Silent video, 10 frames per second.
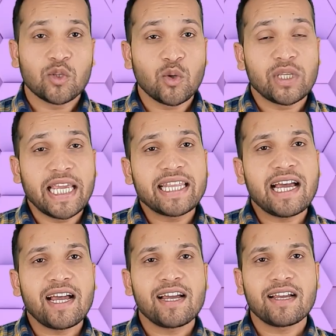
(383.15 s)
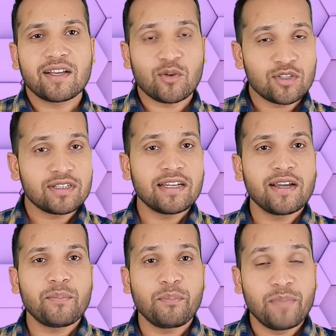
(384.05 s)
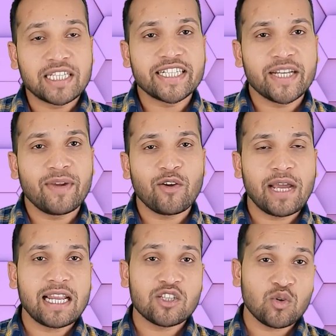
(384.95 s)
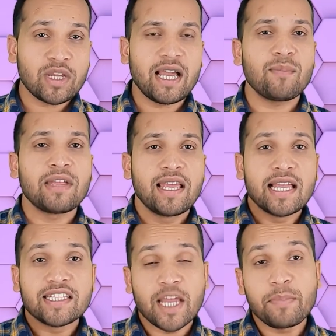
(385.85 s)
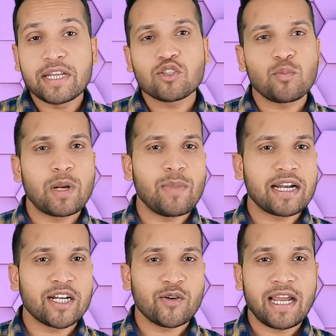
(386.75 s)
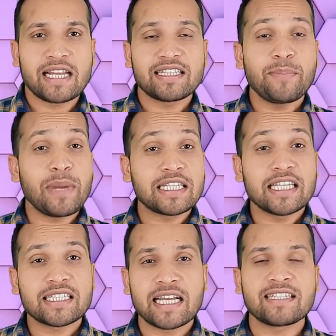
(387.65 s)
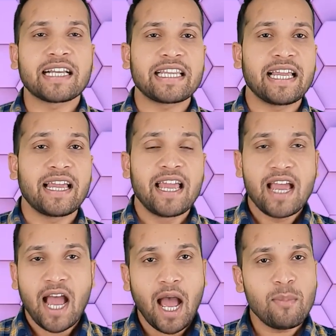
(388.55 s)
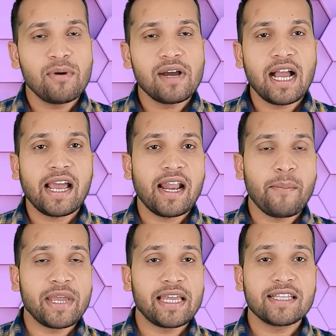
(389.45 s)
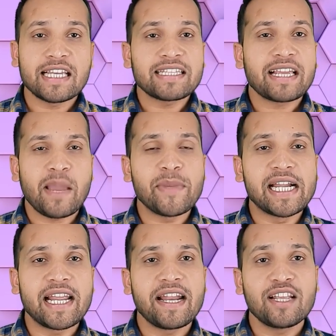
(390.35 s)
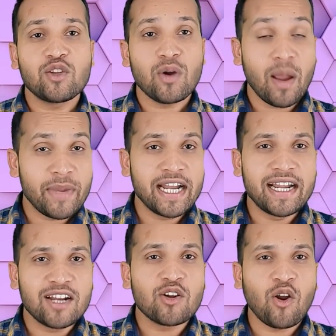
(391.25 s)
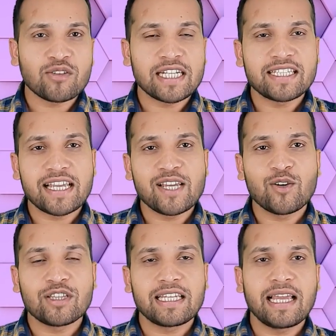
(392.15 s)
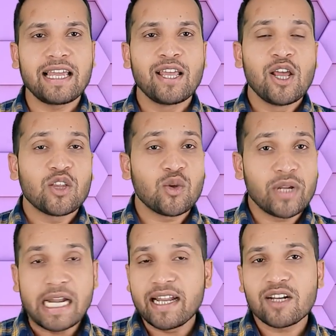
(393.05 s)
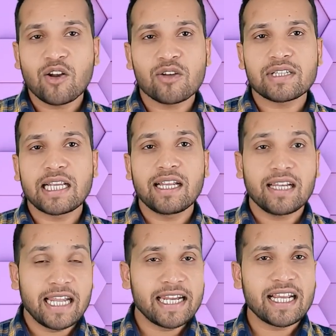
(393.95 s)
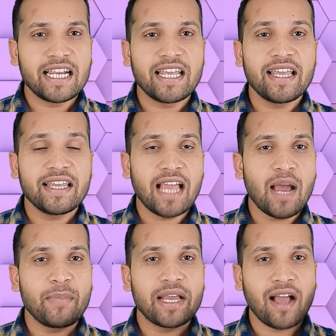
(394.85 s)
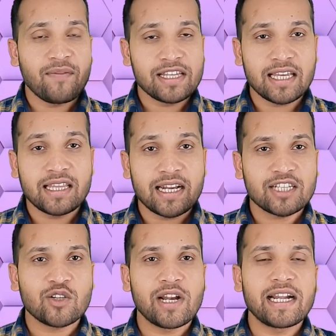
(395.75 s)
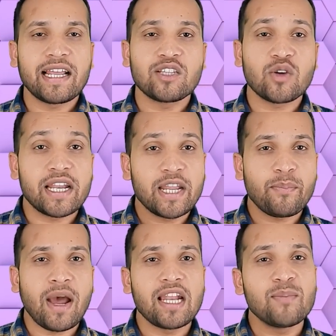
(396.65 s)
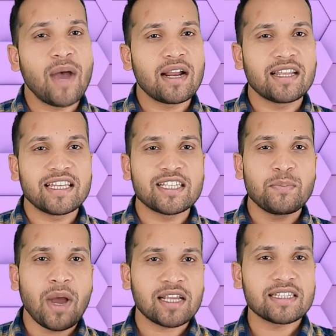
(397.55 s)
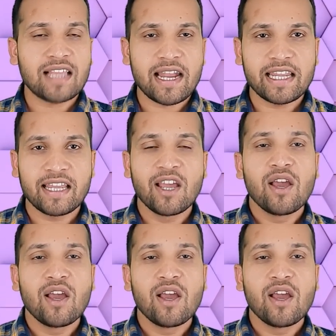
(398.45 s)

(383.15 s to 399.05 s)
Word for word: तो ये था कुछ वेजिटेबल वगैरह जो कि हम जैपनीज सुपरमार्केट वगैरह से परचेज कर सकते हैं अब अगर हमें जैसे कि हम इंडियन है तो हमें इंडियन ग्रोसरी चाहिए होती है तो इंडियन ग्रोसरी लेने के लिए यहाँ पे काफ़ी ज़्यादा रेस्टोरेंट है जो कि नेपाली बांग्लादेशी पाकिस्तानी